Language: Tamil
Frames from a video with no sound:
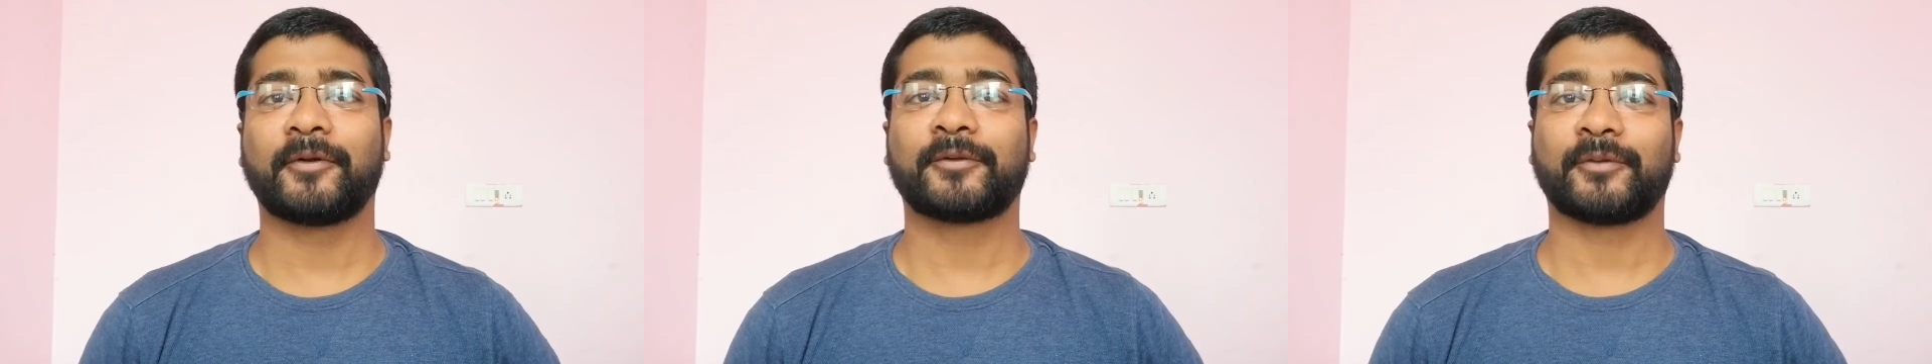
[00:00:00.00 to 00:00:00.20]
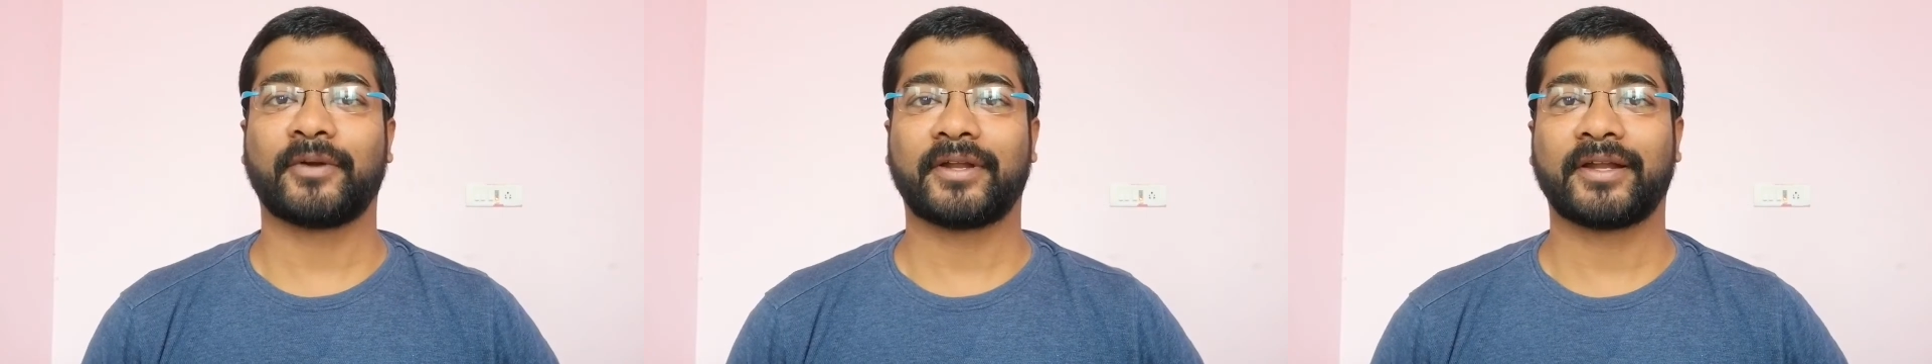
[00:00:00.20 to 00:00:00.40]

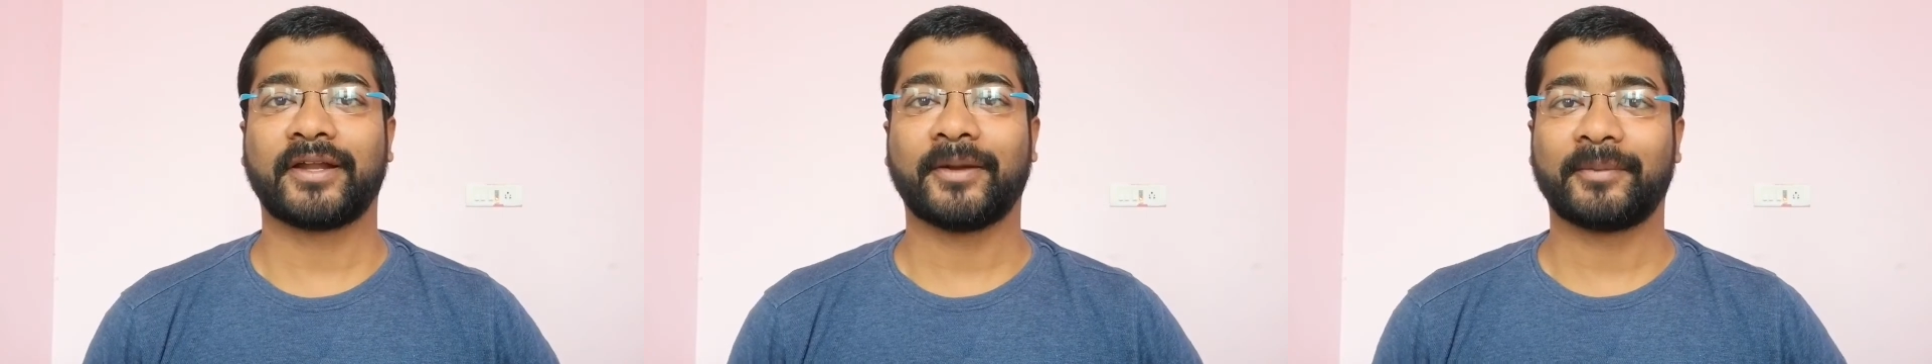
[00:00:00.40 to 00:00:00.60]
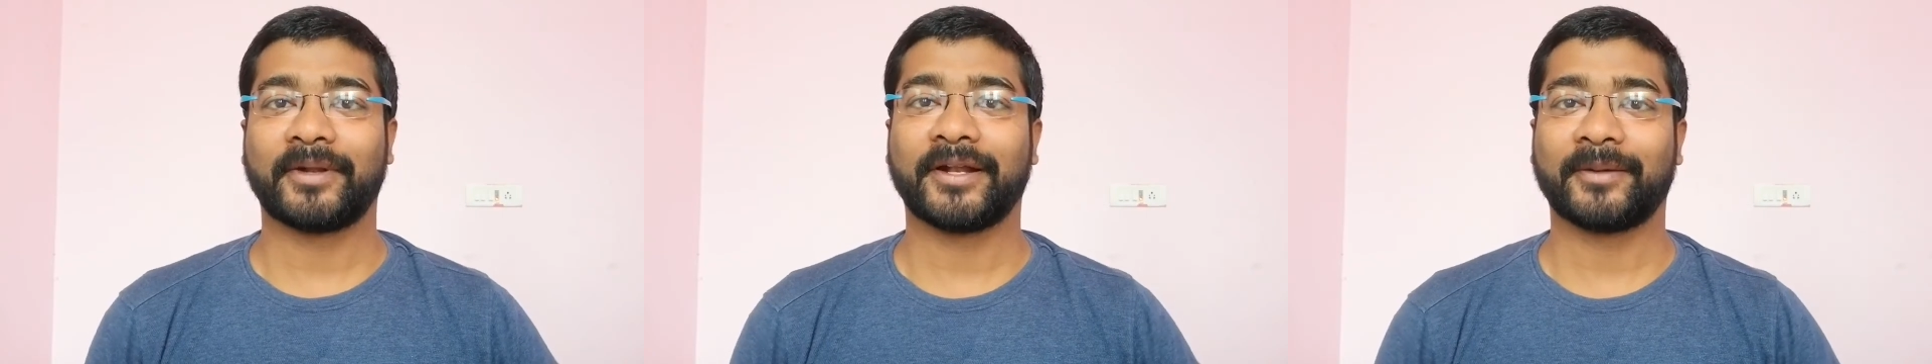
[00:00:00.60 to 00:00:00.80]
ஒன்று சொல்கிறீங்க
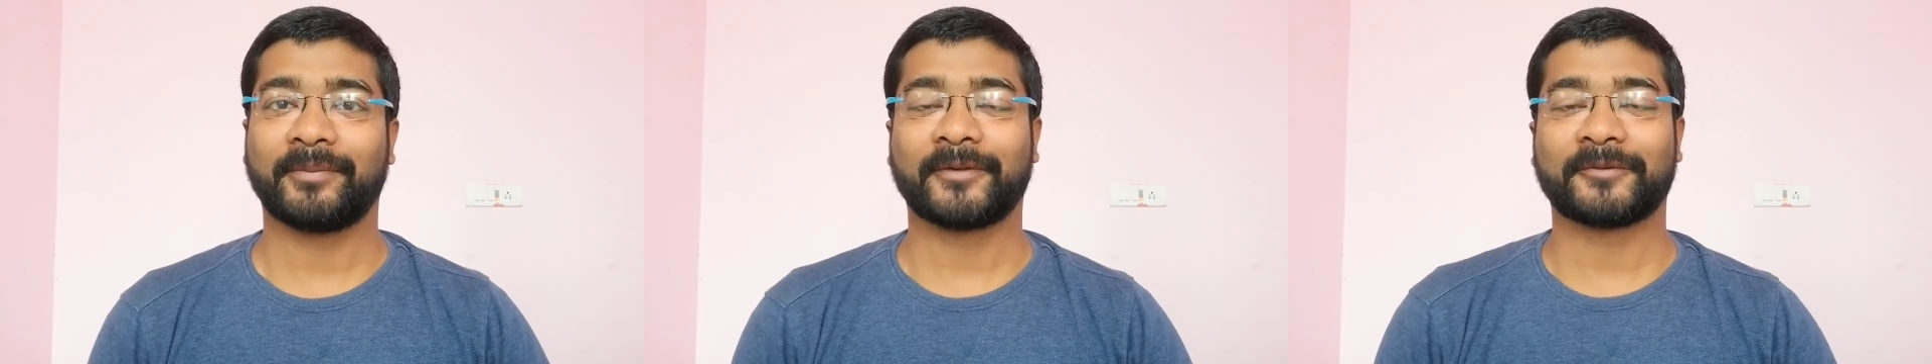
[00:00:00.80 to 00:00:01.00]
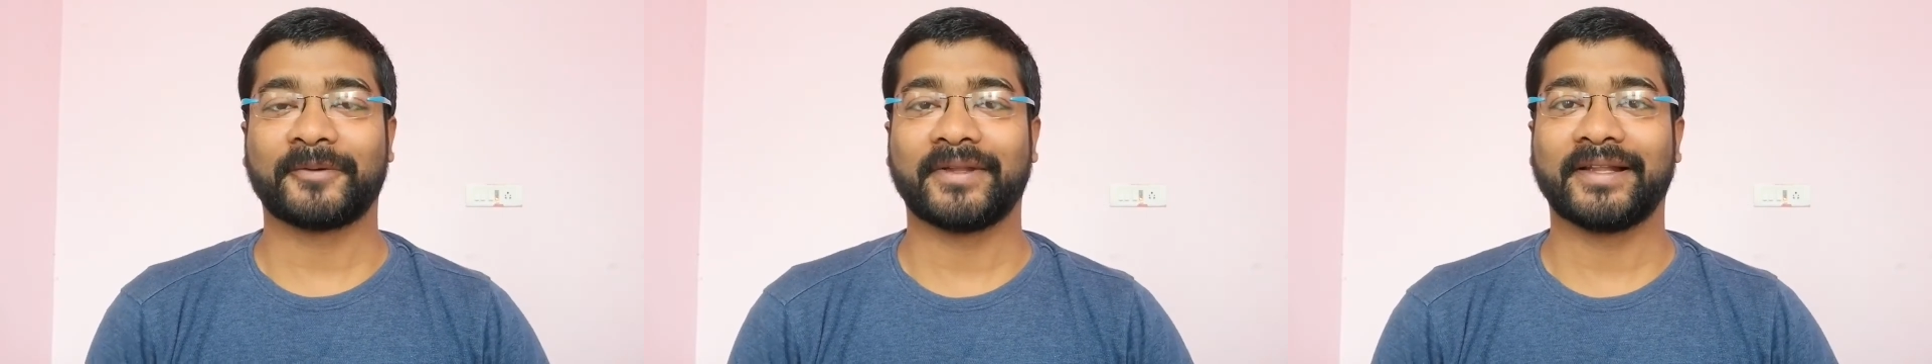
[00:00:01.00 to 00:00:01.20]
அப்படின்ற
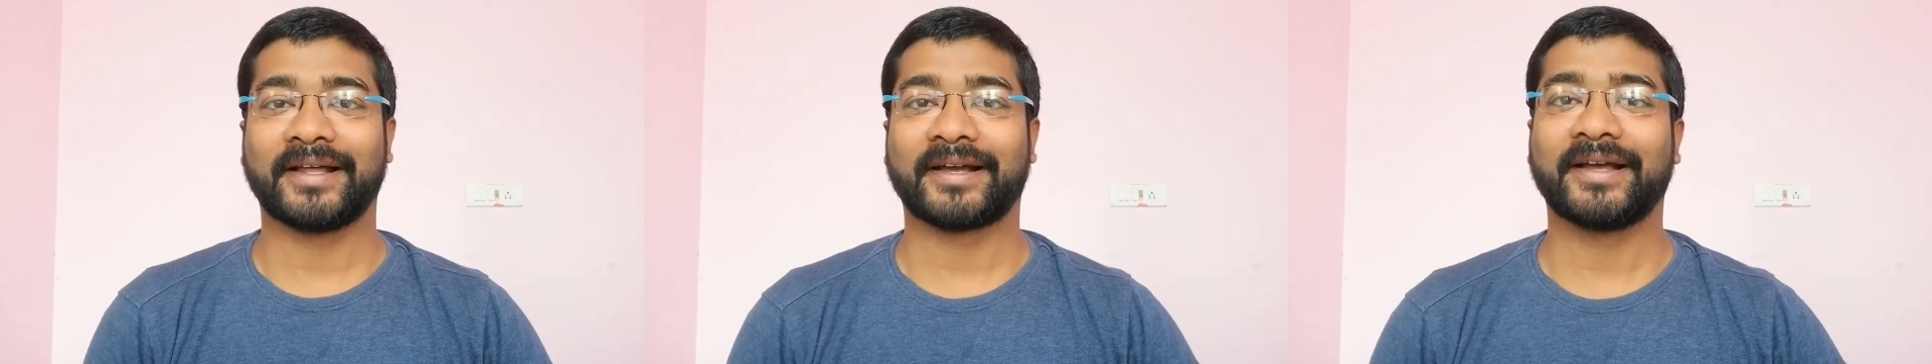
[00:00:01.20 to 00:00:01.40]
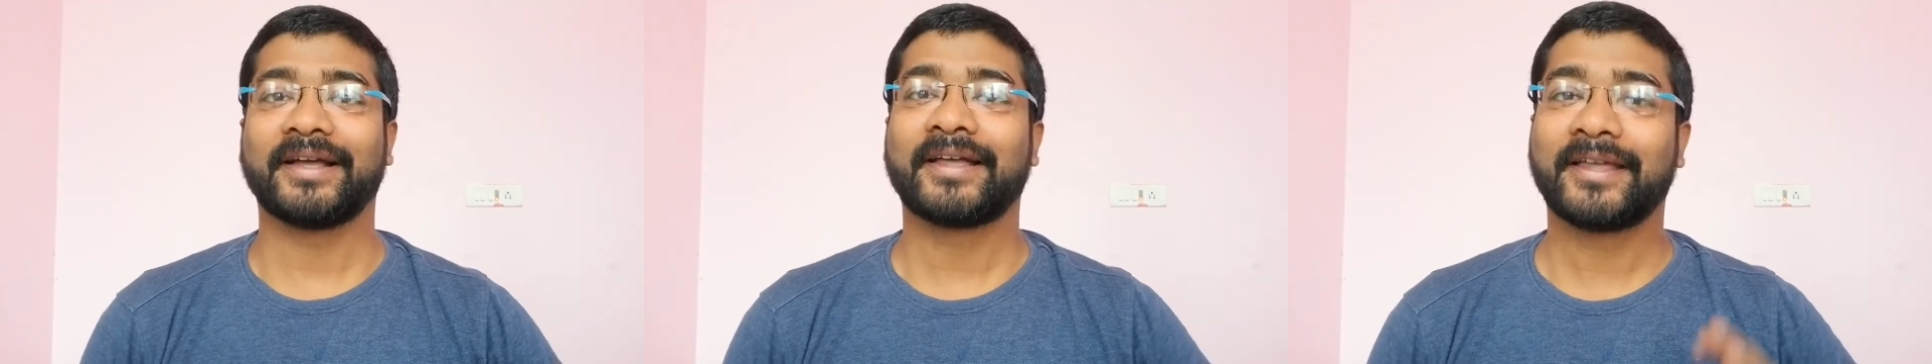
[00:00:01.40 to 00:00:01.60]
போல
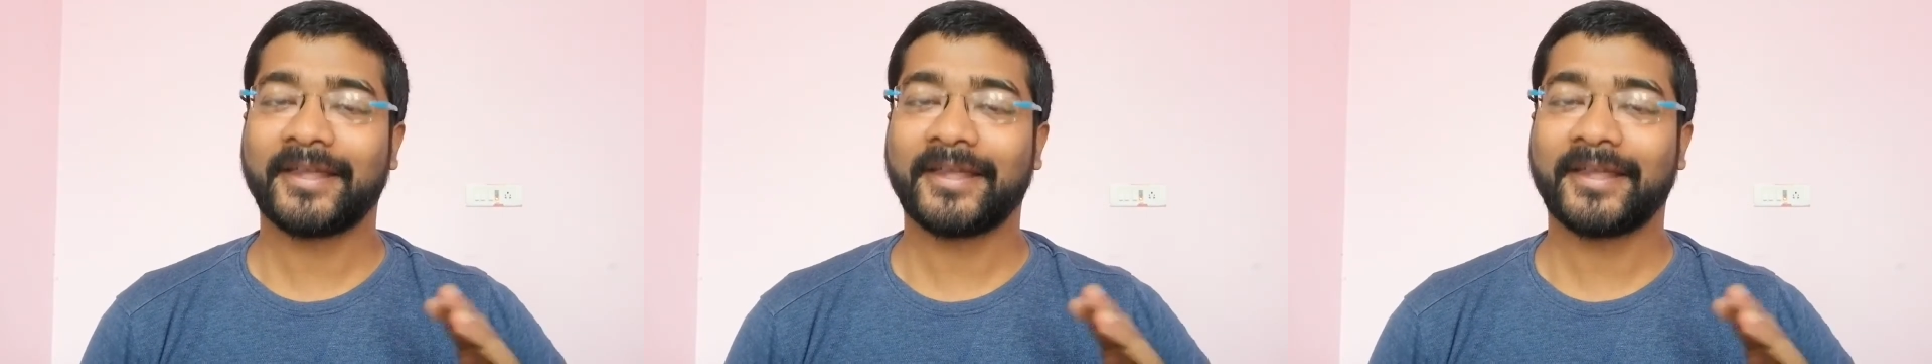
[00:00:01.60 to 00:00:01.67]
சொல்லியிருந்தாங்க